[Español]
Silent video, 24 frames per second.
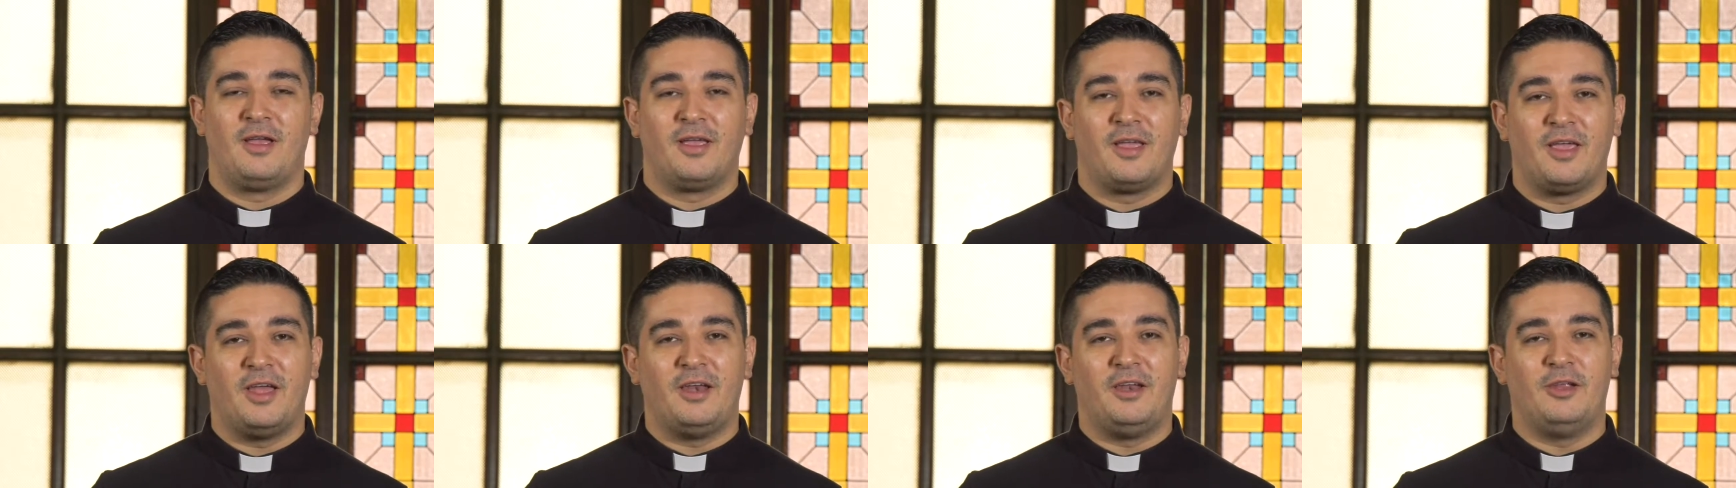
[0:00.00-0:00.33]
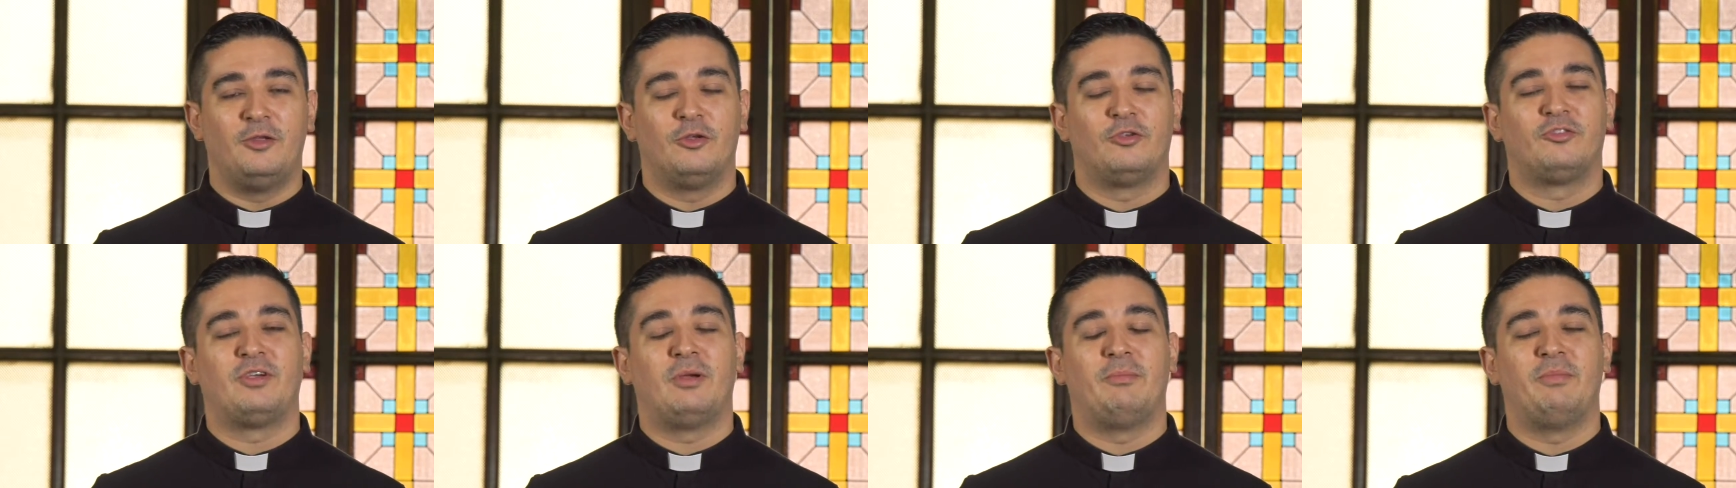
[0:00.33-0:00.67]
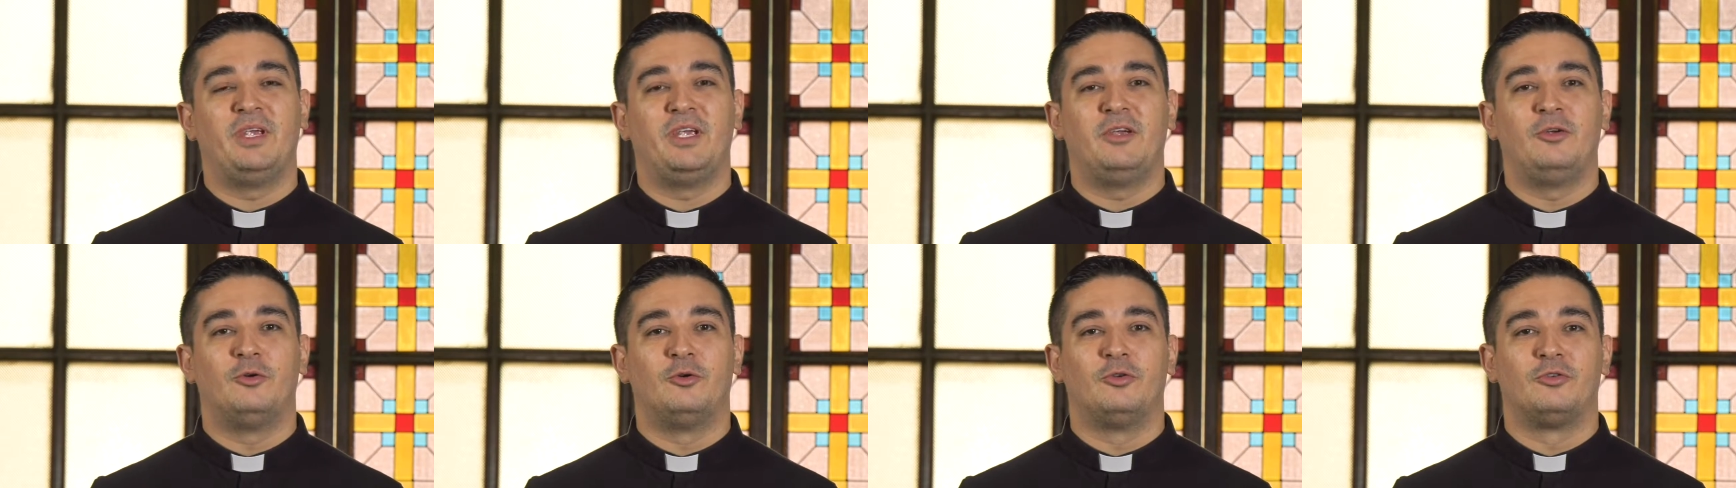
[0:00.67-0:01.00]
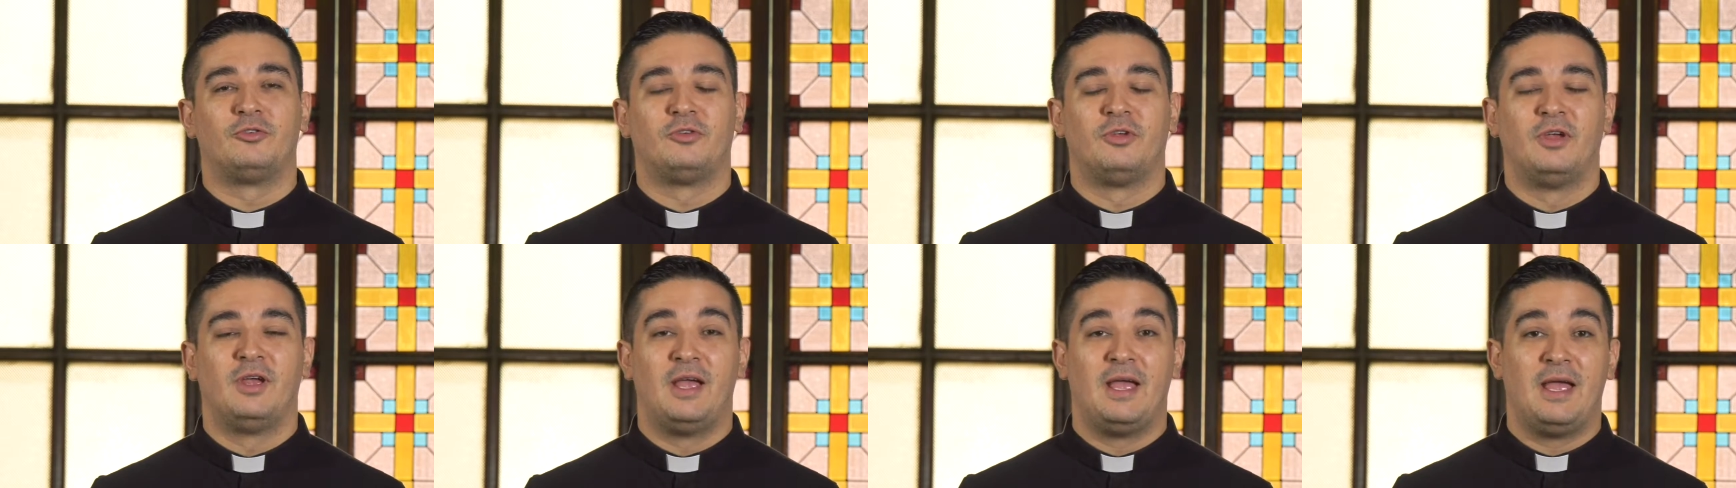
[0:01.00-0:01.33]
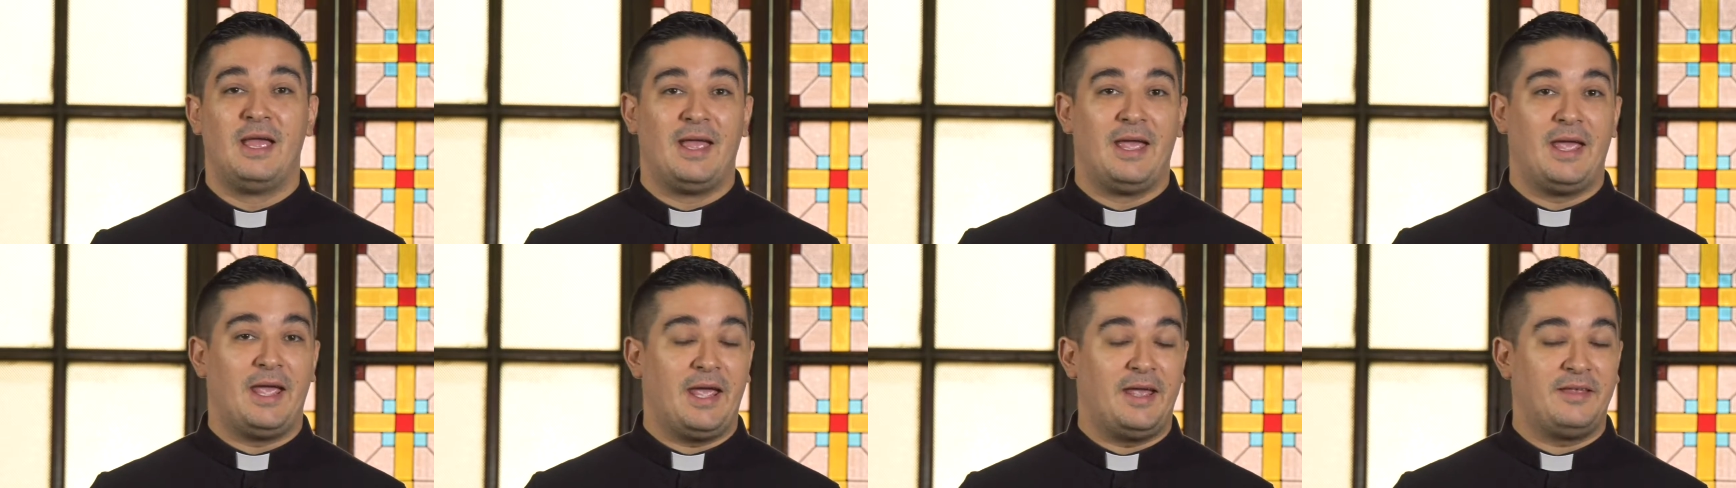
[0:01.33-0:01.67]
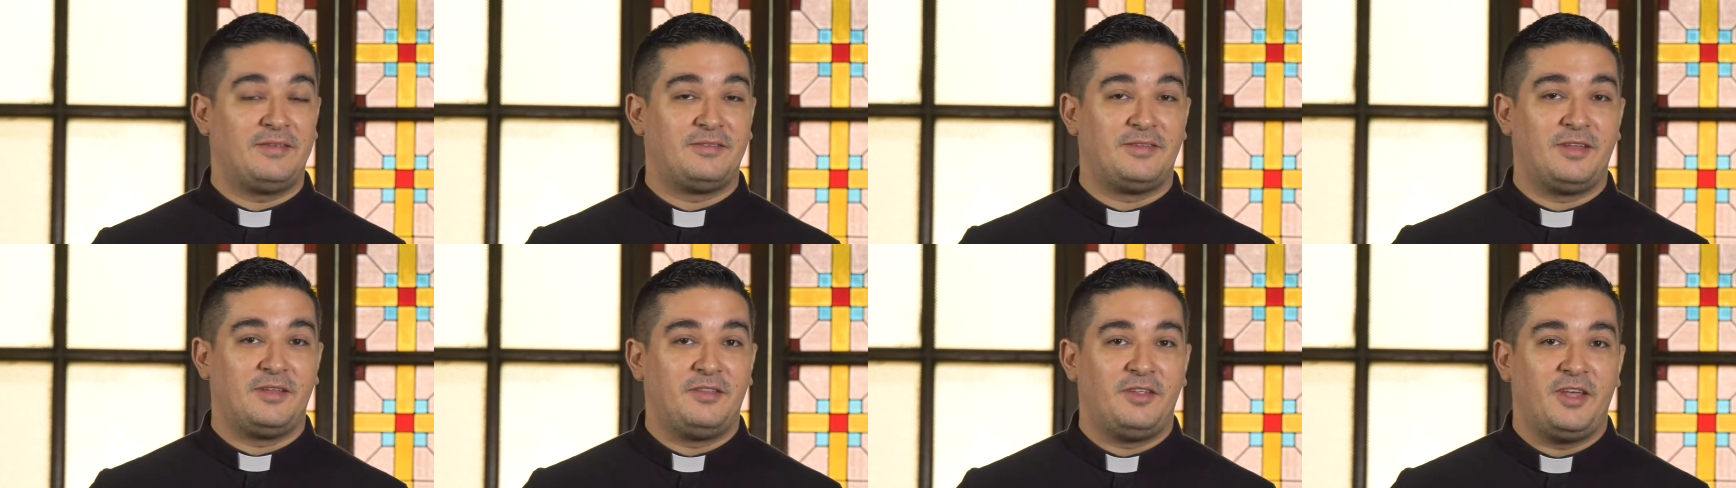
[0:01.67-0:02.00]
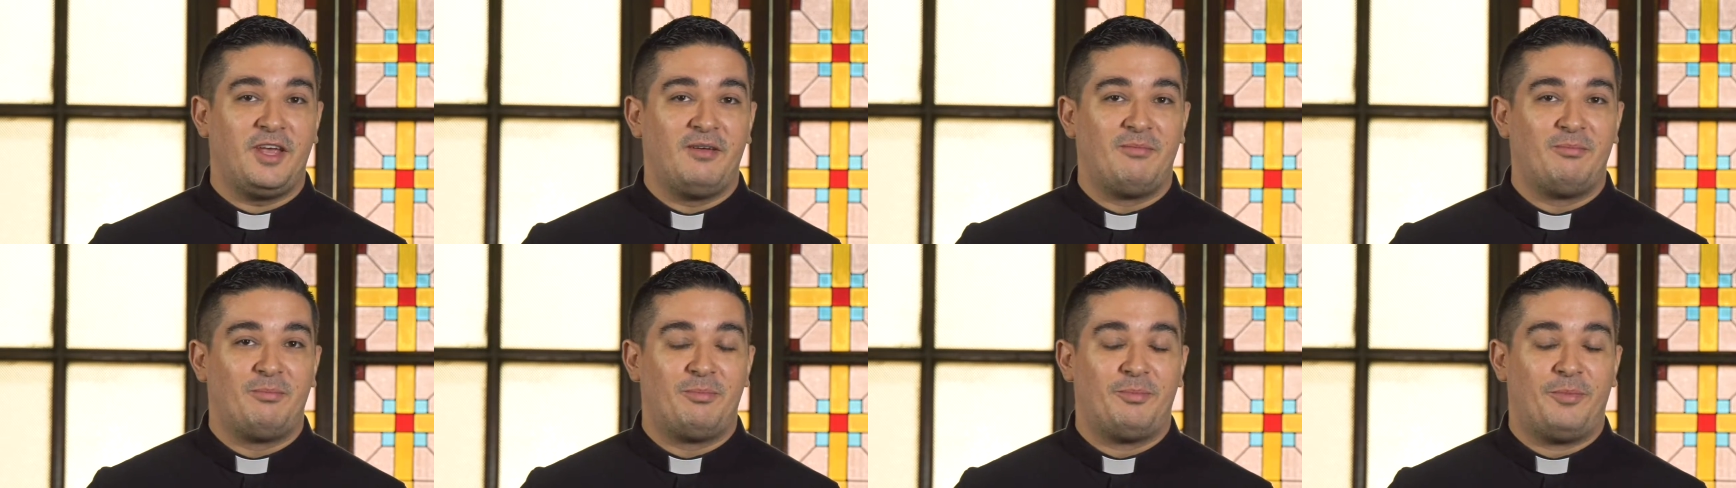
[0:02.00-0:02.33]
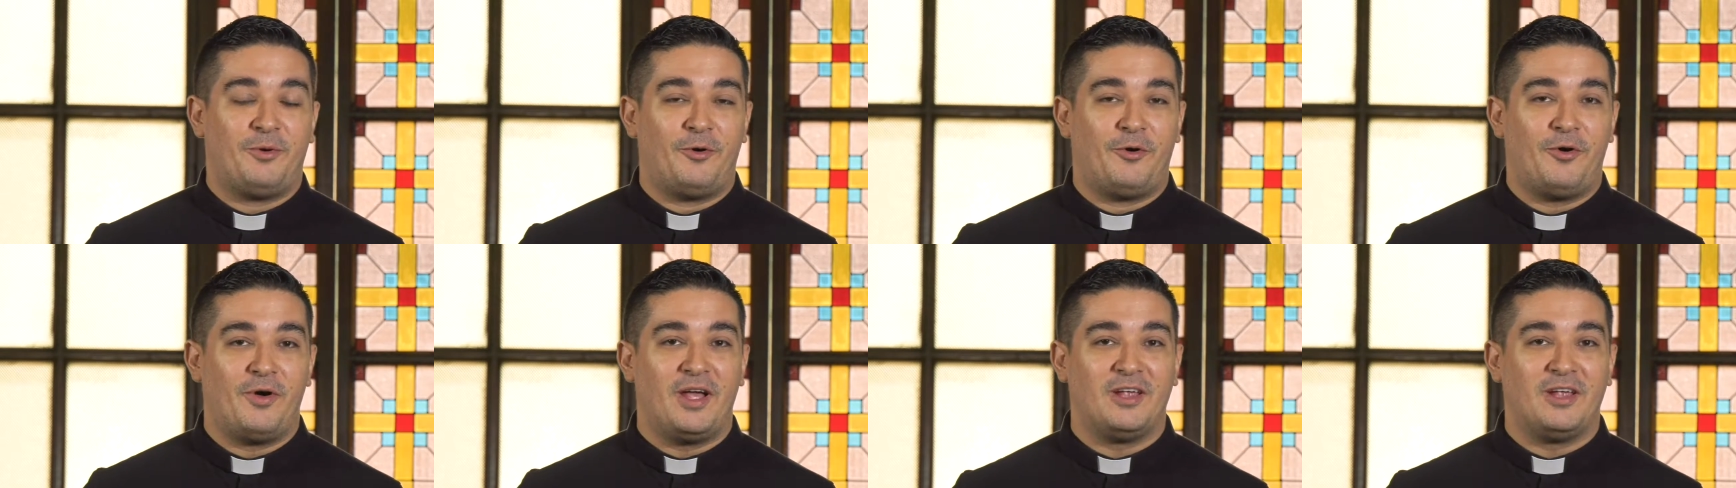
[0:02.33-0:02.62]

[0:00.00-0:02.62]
Queridos amigos, este tiempo